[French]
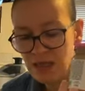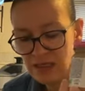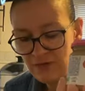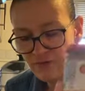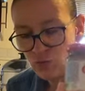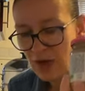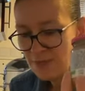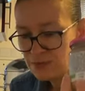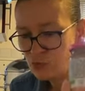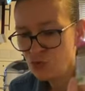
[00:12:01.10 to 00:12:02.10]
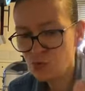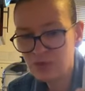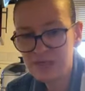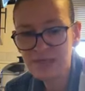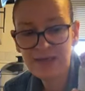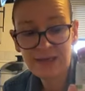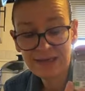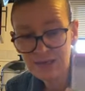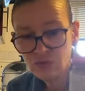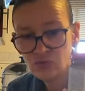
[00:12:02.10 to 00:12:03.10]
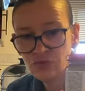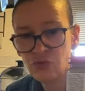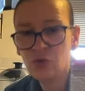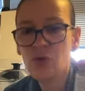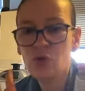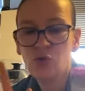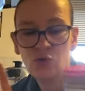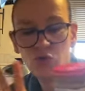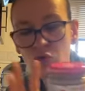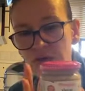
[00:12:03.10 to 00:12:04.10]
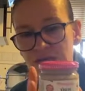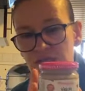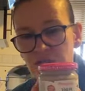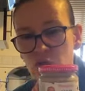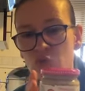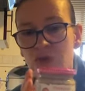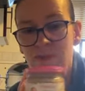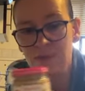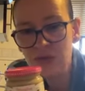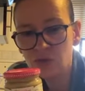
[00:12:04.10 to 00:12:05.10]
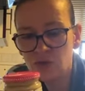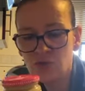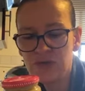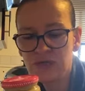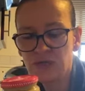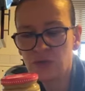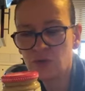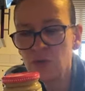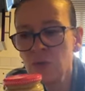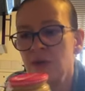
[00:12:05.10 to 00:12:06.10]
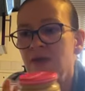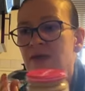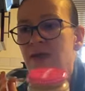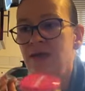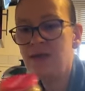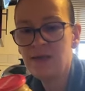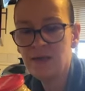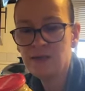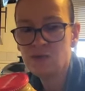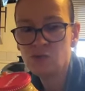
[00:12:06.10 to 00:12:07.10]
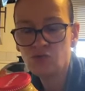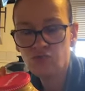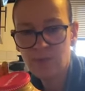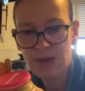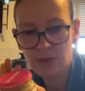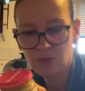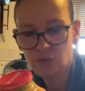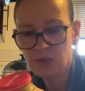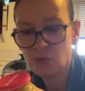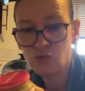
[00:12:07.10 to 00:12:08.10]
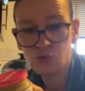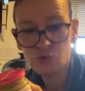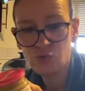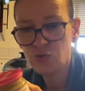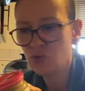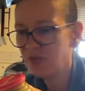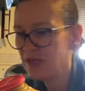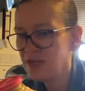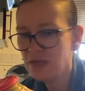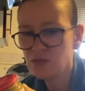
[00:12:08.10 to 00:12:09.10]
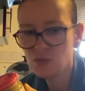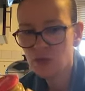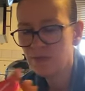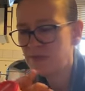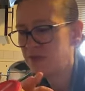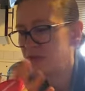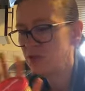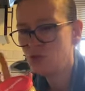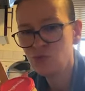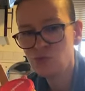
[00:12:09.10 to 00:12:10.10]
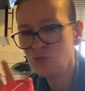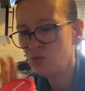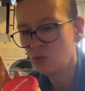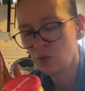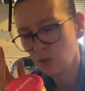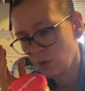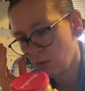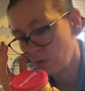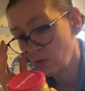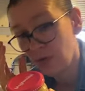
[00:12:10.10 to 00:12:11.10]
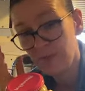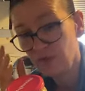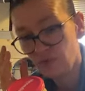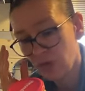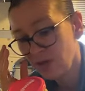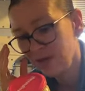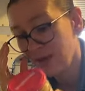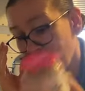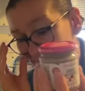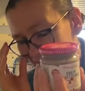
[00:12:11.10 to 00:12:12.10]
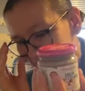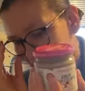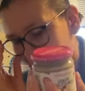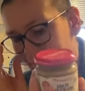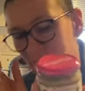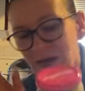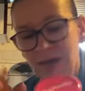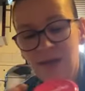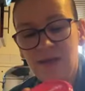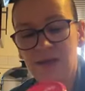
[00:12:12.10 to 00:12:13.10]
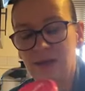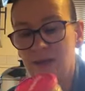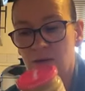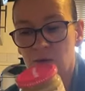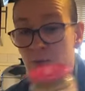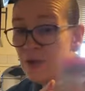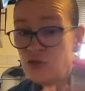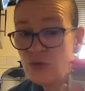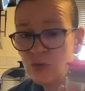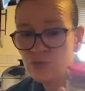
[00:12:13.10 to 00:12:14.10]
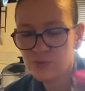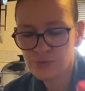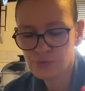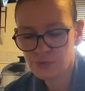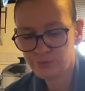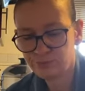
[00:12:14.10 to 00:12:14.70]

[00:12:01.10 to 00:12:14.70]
Il faut absolument qu'il n'y ait rien d'autre que l'oléagineux ou les mélanges d'oléagineux et surtout pas de rajout de sucre quel qu'il soit, hein, même si c'est du sucre euh, du rapadura, il n'y a pas d'intérêt, et euh, pas d'huile en plus.